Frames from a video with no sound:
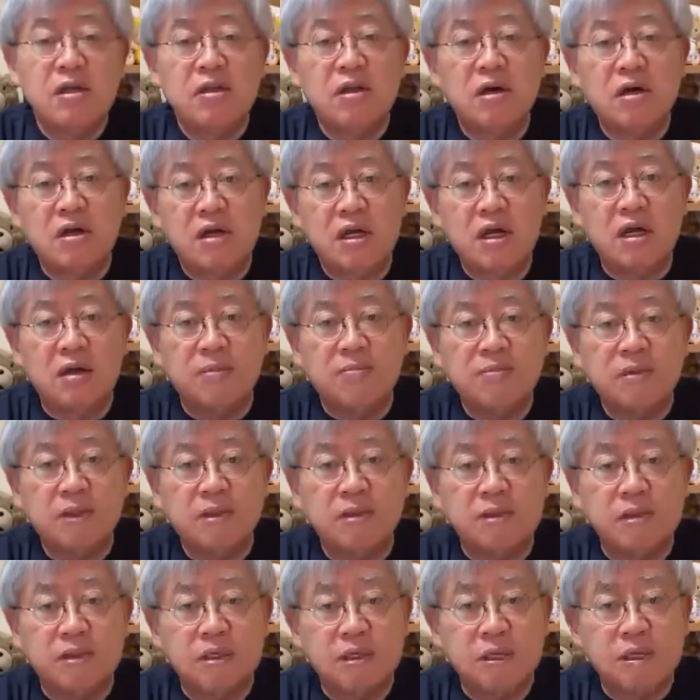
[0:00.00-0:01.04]
だから、やっぱ
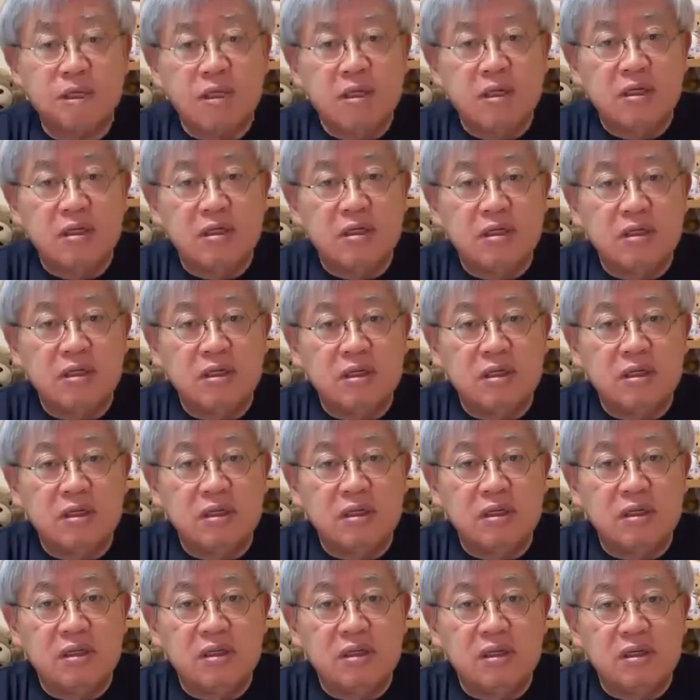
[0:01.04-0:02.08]
り、
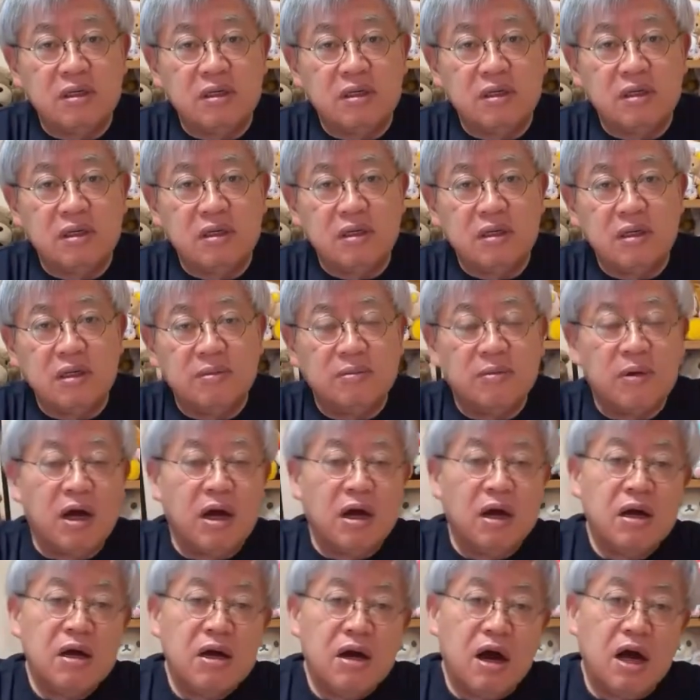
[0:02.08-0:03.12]
えー、
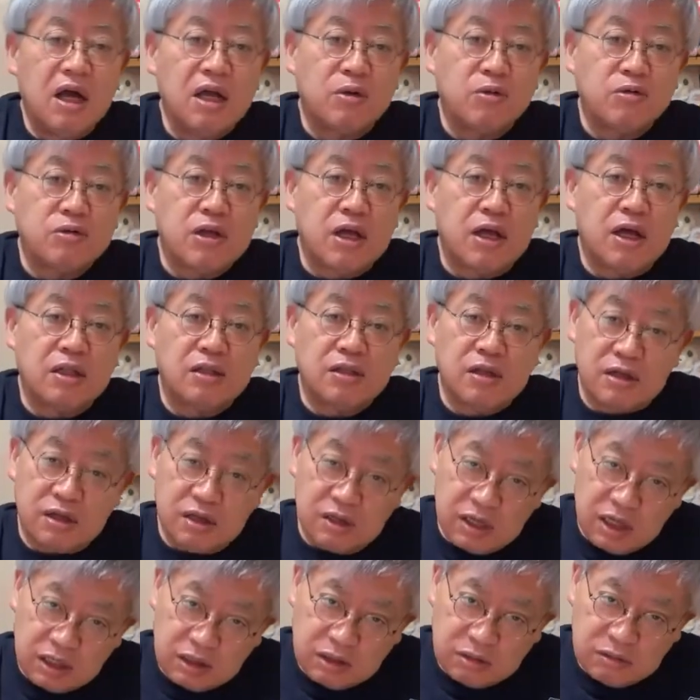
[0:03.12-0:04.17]
まあ、愛子さんあたりが
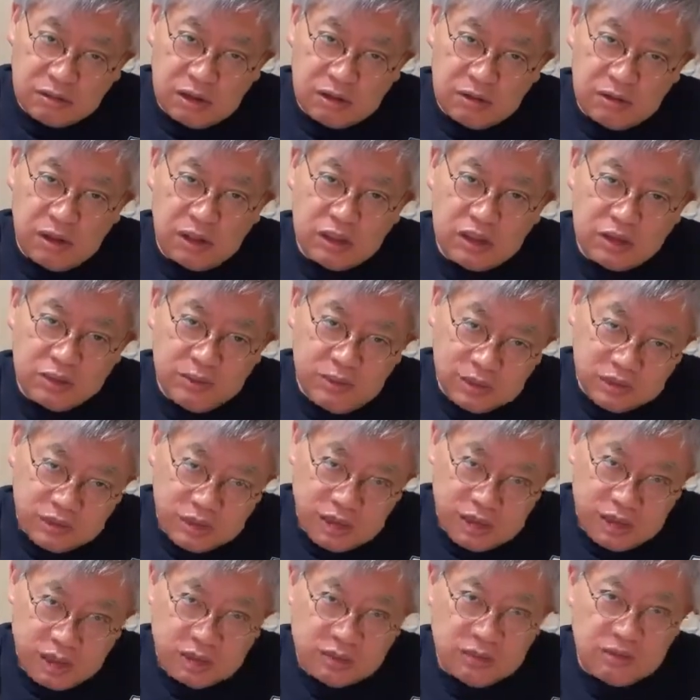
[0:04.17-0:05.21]
なってくれるのは一番いいんじゃ
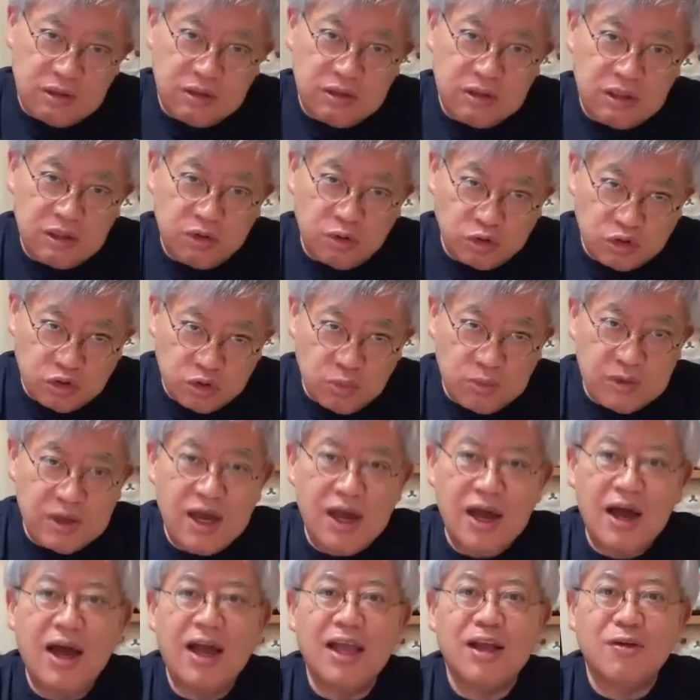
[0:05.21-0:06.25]
ないか。年
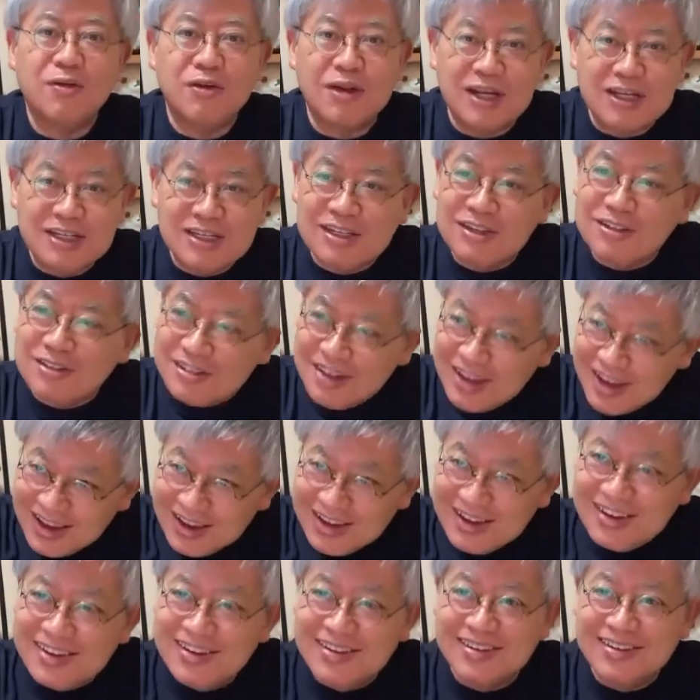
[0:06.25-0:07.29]
宮愛子内心のね。
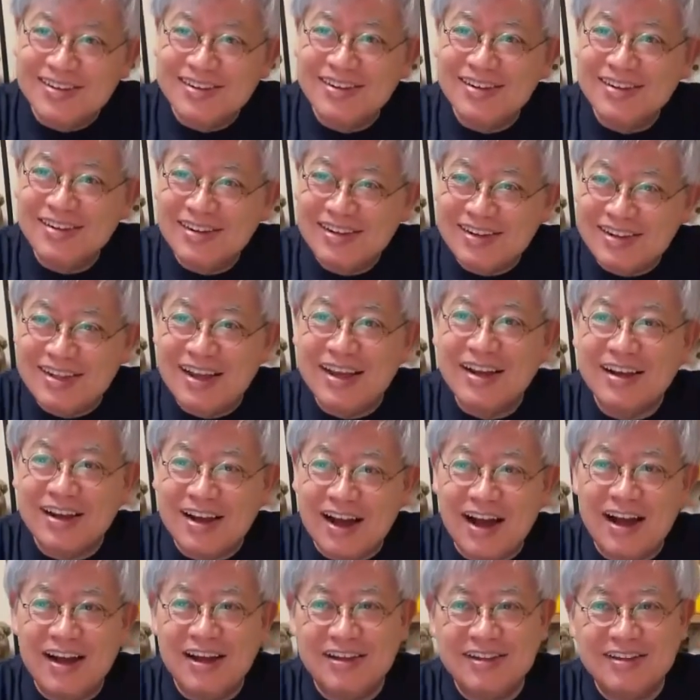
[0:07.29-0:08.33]
殿下。うん、殿
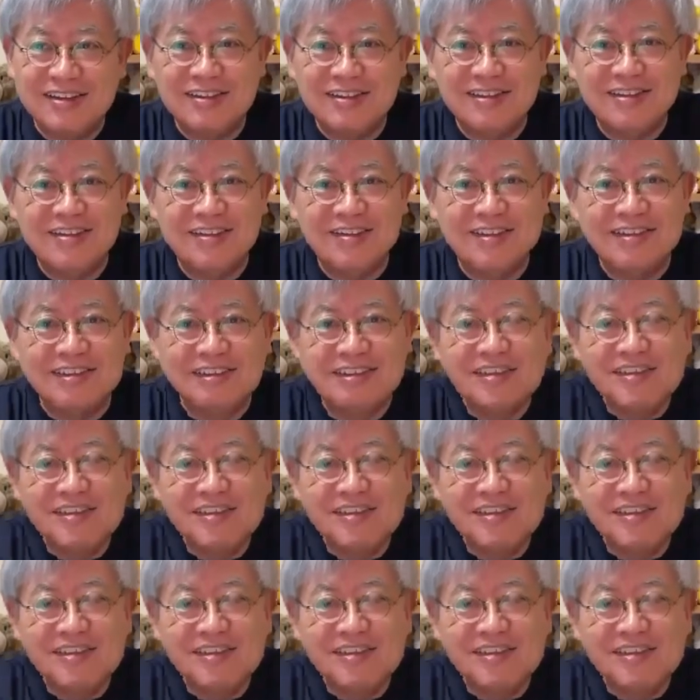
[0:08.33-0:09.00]
下。うん